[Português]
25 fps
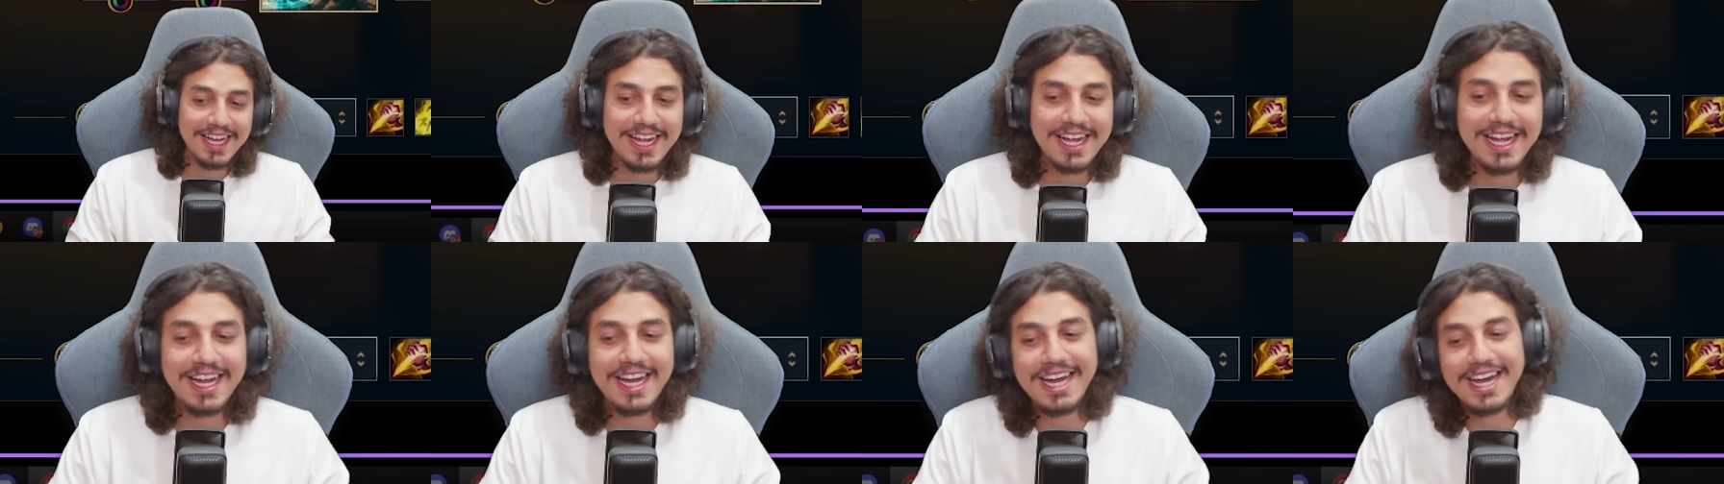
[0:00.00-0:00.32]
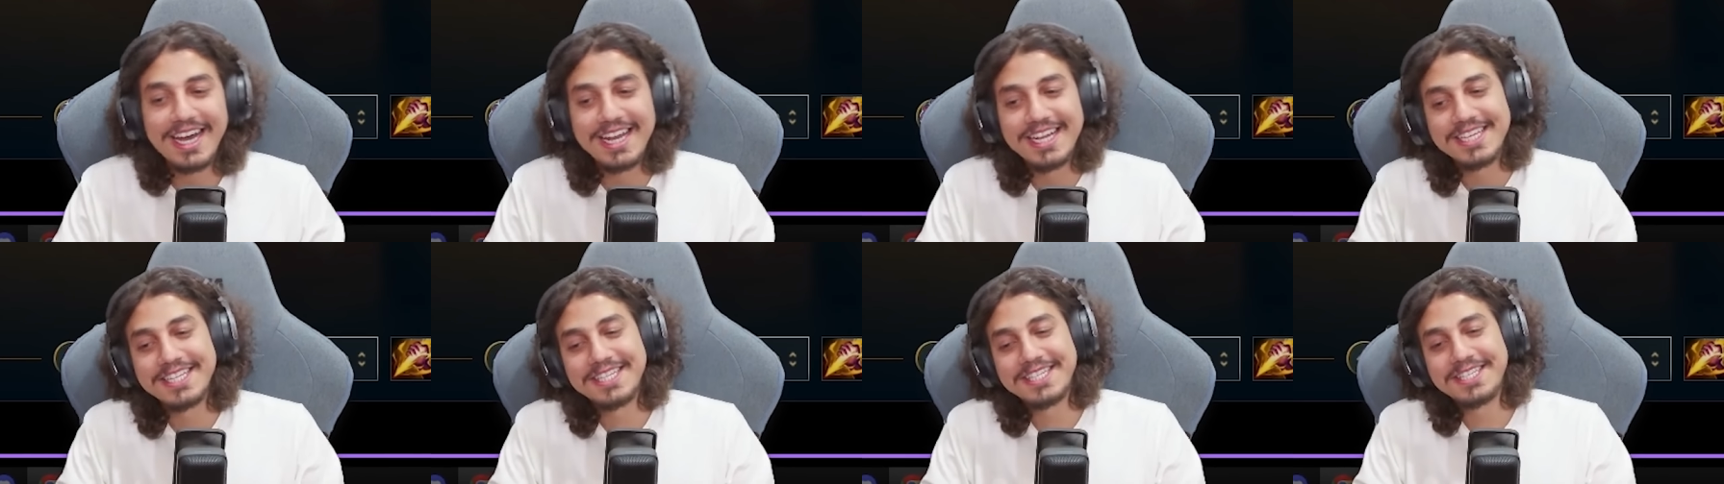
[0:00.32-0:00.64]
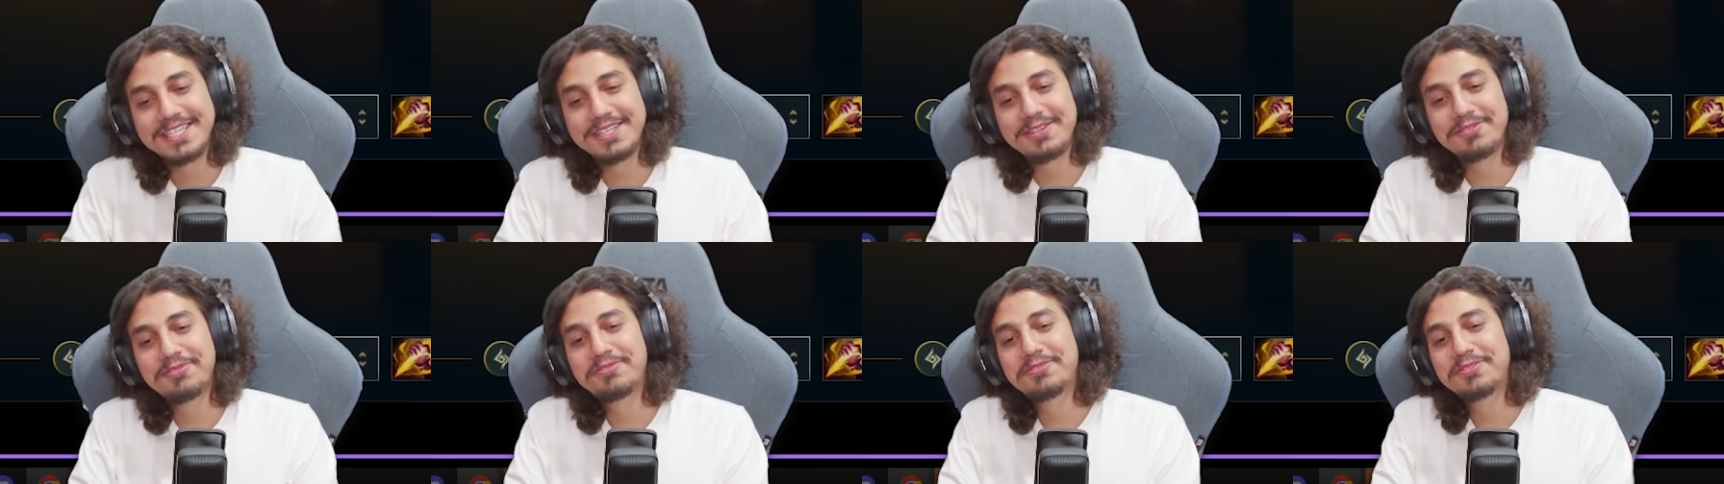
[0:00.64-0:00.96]
Cara,
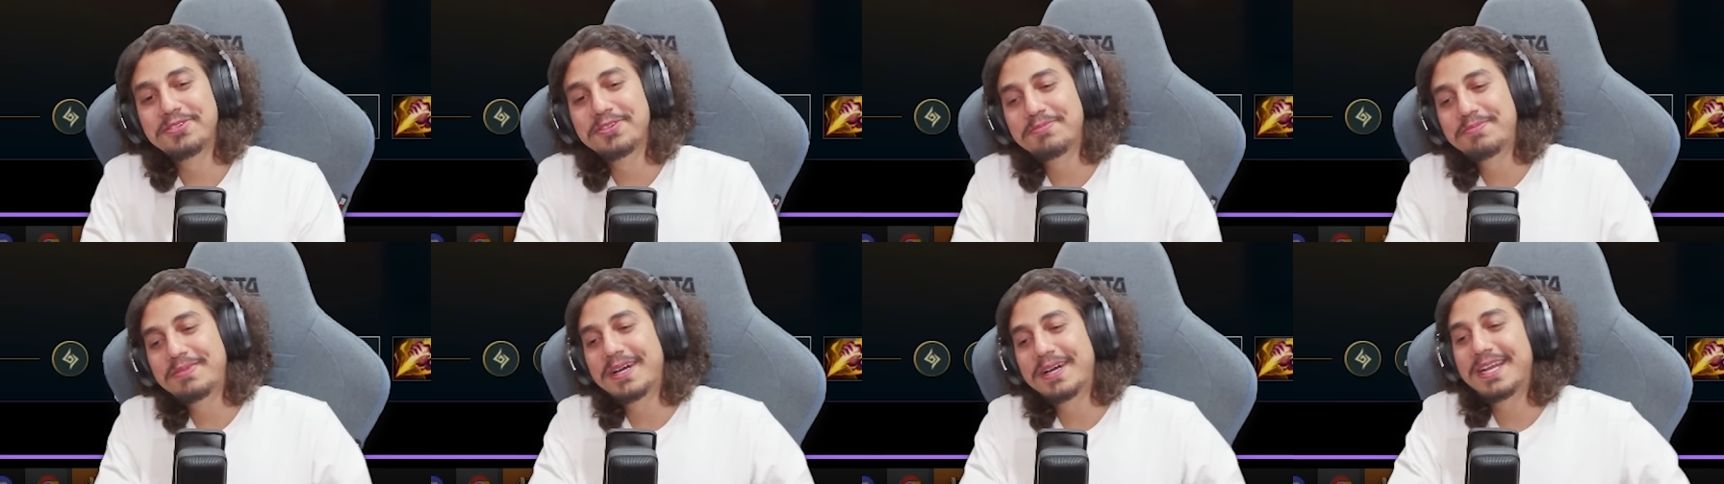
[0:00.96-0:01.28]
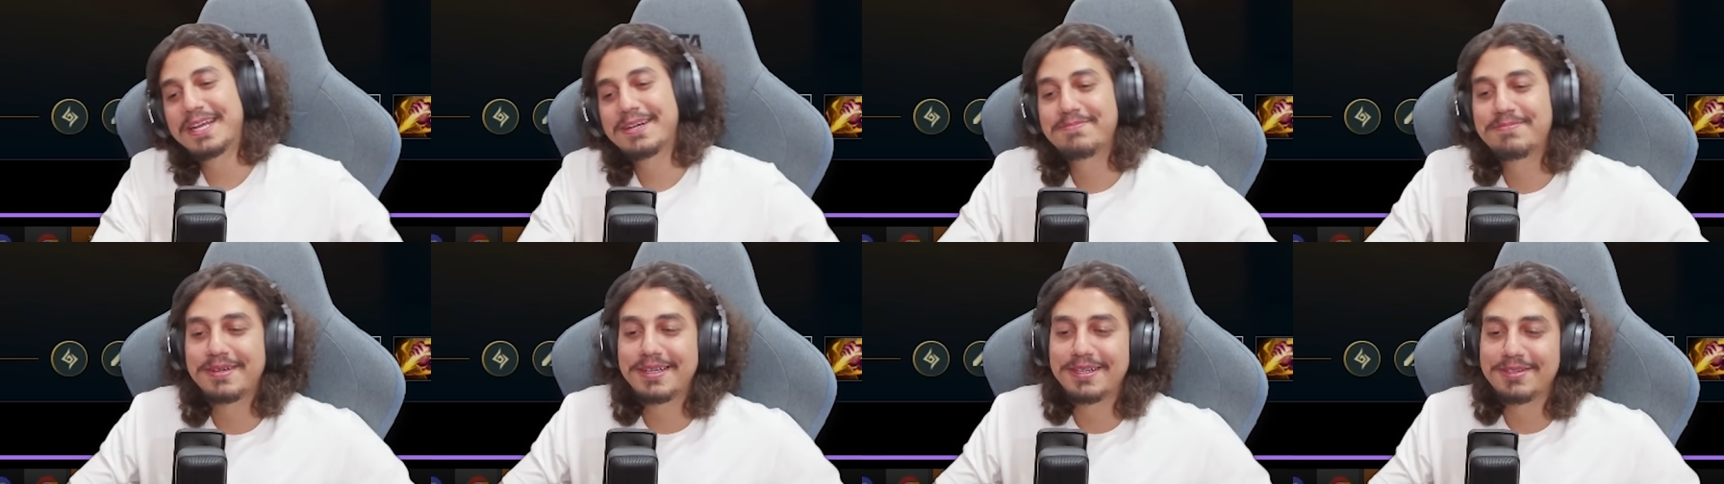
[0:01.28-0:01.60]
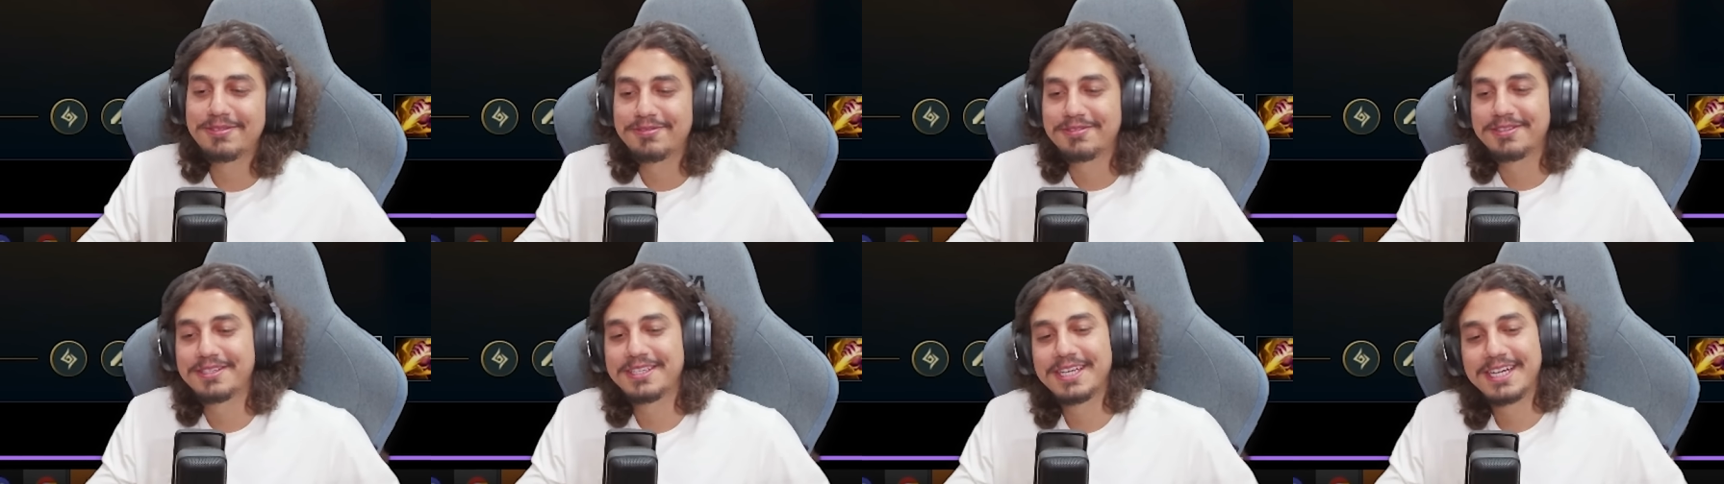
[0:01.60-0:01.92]
se for parar pra
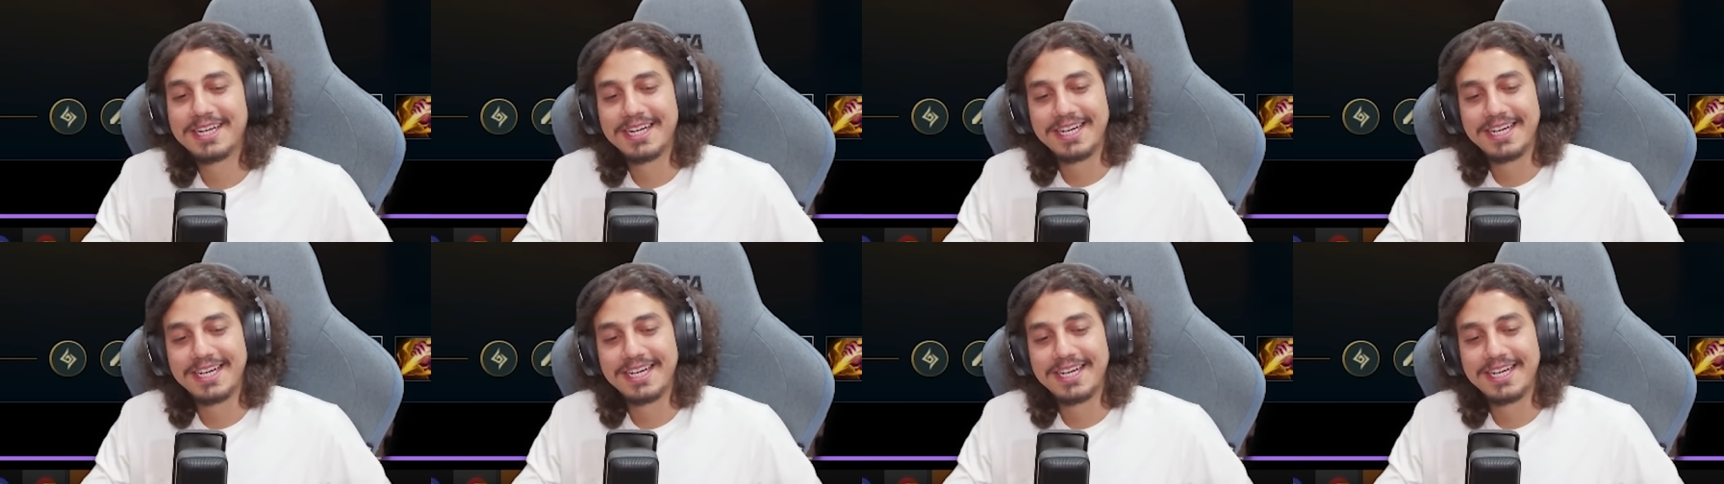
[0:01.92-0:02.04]
ver,